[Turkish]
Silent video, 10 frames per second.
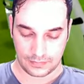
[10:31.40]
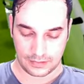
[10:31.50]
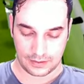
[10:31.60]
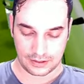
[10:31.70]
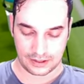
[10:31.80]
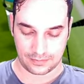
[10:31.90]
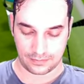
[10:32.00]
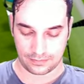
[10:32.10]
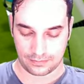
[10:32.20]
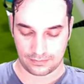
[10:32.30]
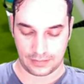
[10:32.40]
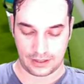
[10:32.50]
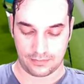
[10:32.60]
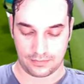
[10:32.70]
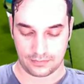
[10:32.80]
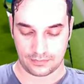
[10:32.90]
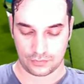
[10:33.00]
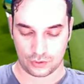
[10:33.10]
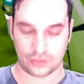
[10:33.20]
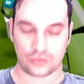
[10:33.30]
Siz benim
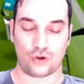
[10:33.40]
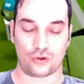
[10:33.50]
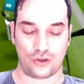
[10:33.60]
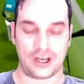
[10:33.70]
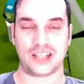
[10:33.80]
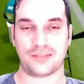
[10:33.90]
bu kötü oynayışıma